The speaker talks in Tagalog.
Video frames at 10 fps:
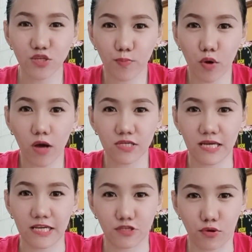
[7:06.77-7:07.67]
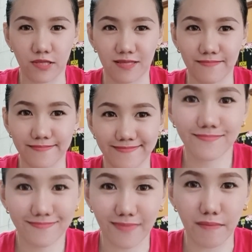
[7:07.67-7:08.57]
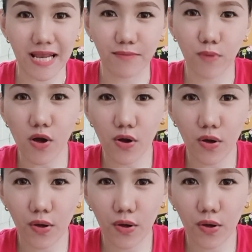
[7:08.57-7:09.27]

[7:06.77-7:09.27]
niyo po ako sa result. Babalik po ako.